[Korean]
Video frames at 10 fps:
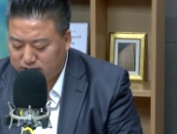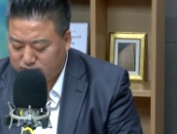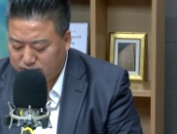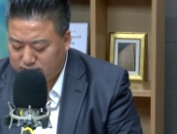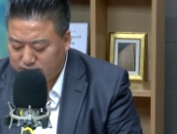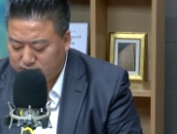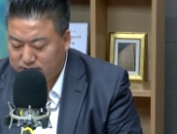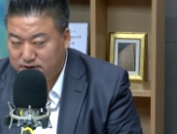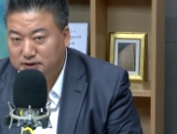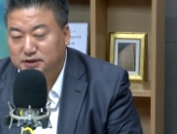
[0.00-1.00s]
되고
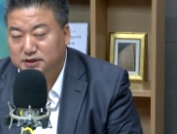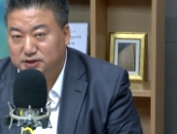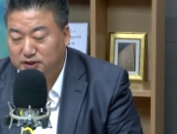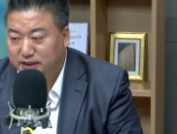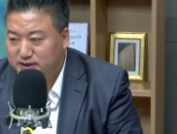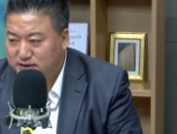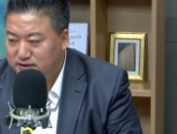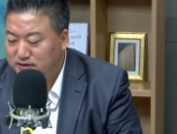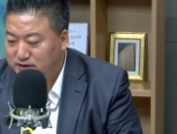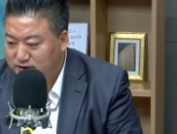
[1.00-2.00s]
있는
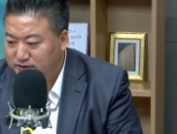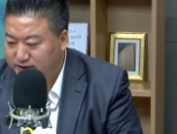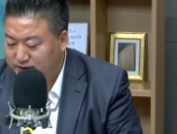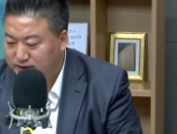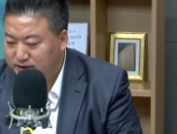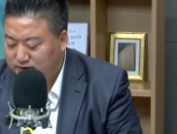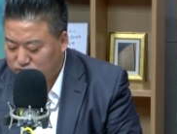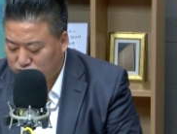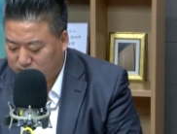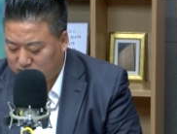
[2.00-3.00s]
전해철 의원이
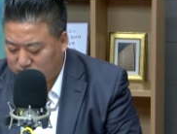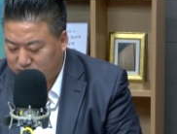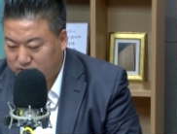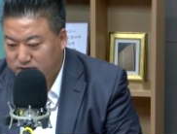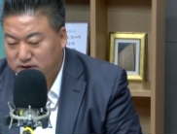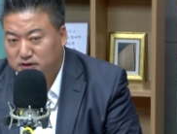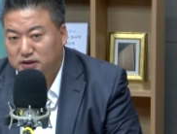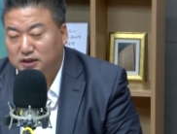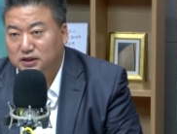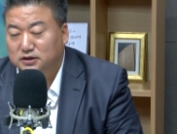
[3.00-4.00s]
출마하고 있고, 그래서
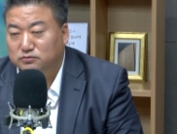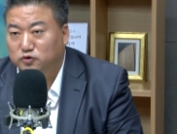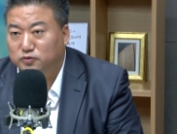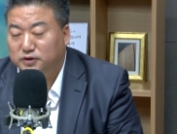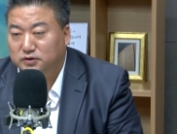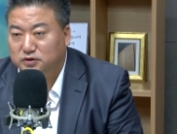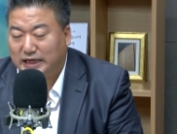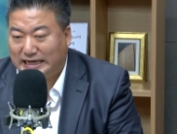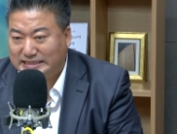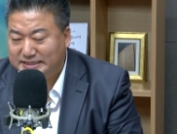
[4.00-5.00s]
무엇보다도
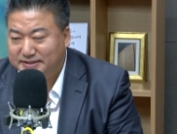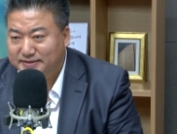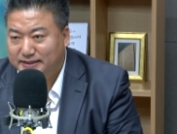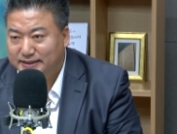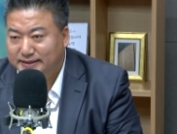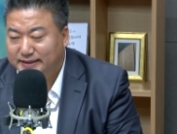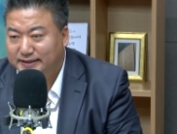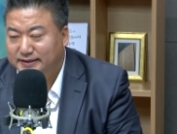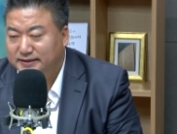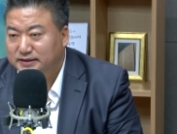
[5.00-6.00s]
당청
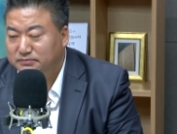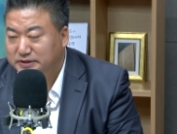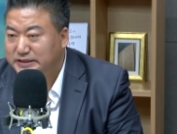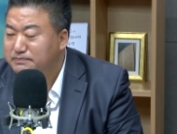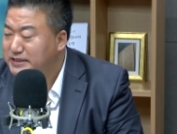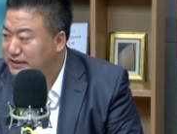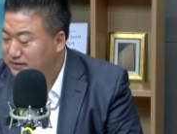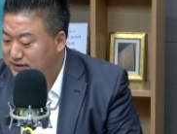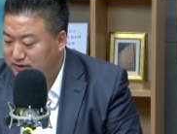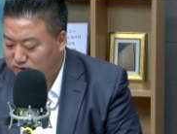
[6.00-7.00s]
간의 긴밀한
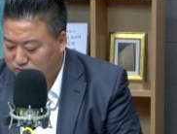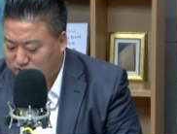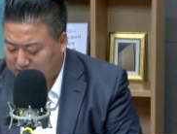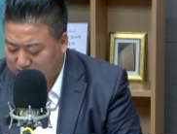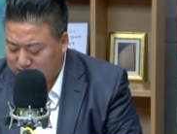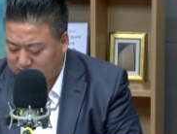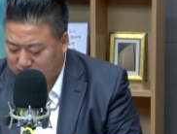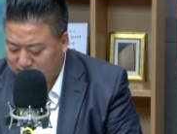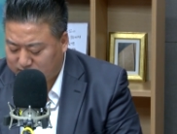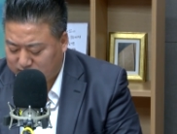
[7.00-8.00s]
의사소통이
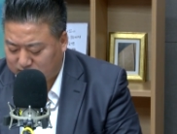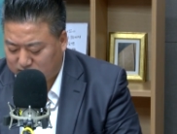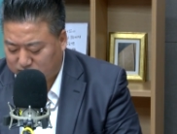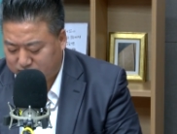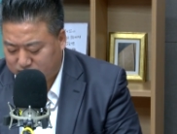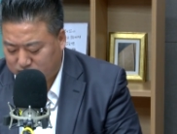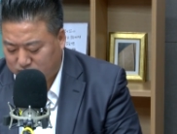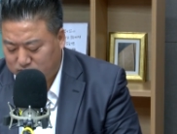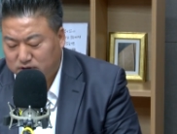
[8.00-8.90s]
가능하다 이렇게 이야기를 하고 있고,